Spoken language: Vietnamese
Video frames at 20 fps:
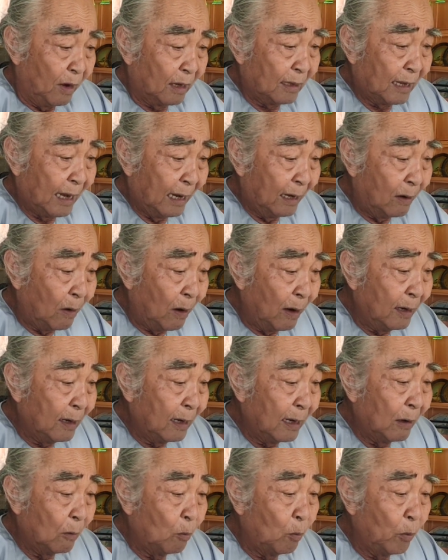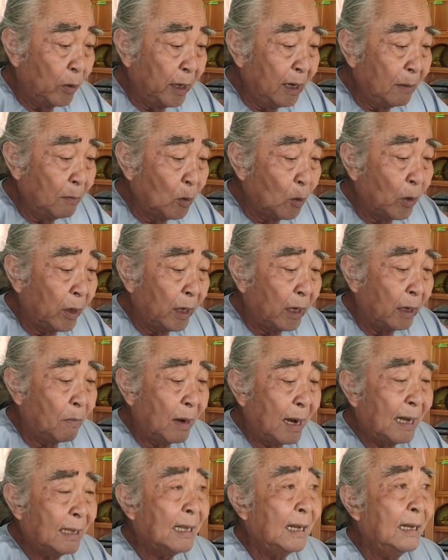Phật thầy nói đó là quý
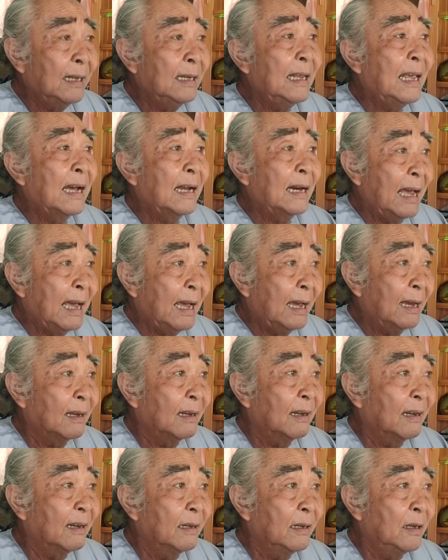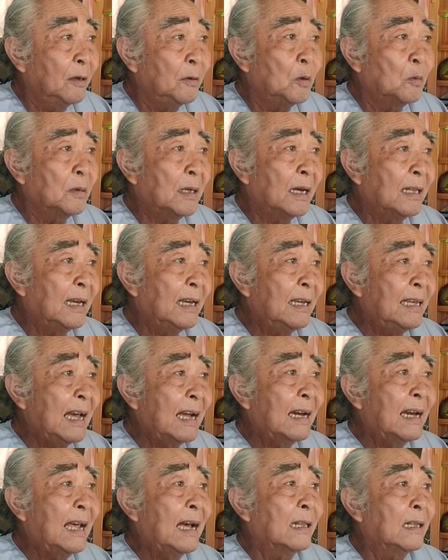mùi bá tánh gian nan nếu chúng ta
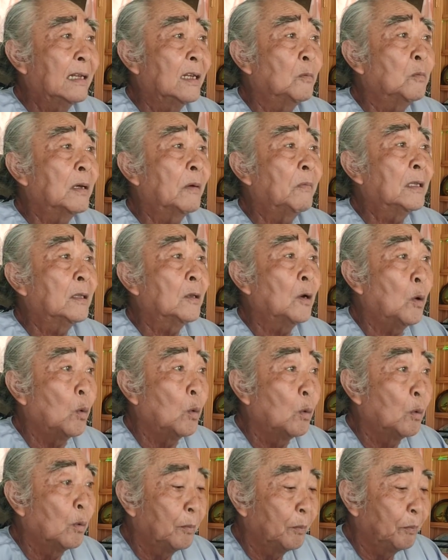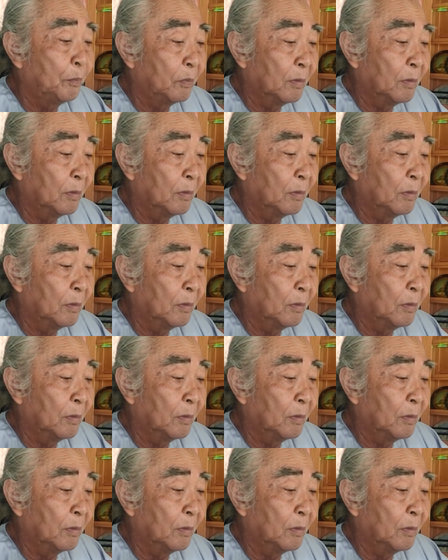thấy gian nan thì chúng ta phải tu